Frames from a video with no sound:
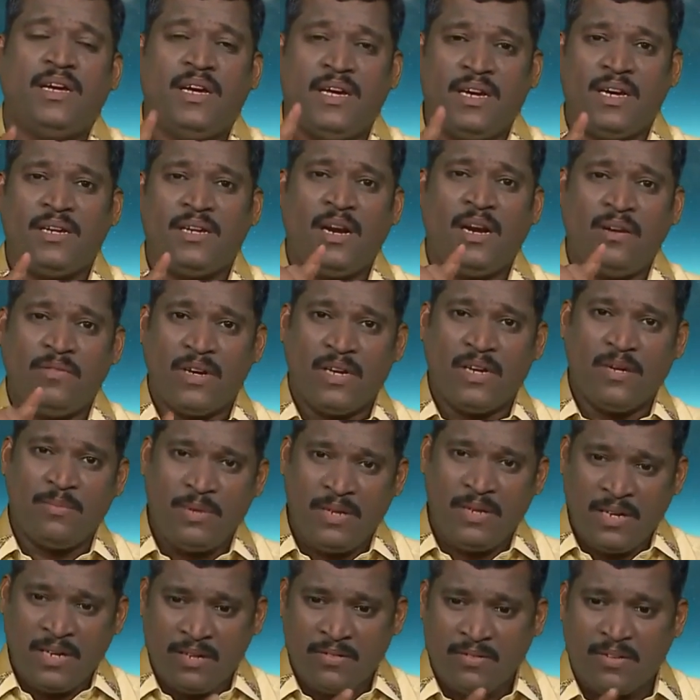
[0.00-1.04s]
ஏனென்றால்
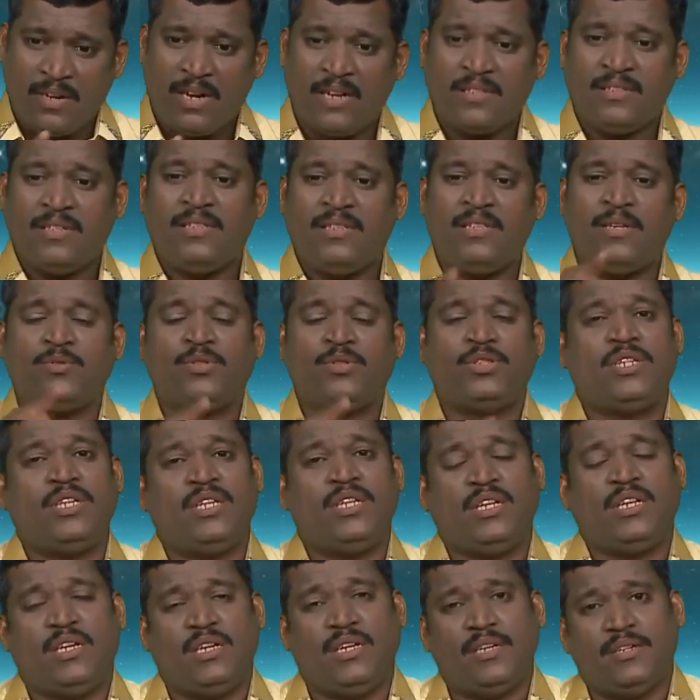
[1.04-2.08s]
வறுமைங்கிற வார்த்தையை தான்
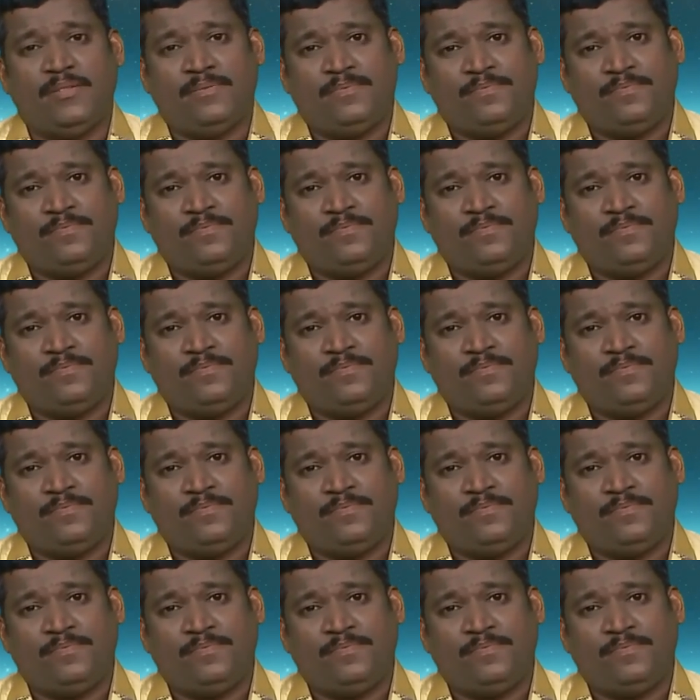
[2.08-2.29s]
உச்சரிக்கிறீங்க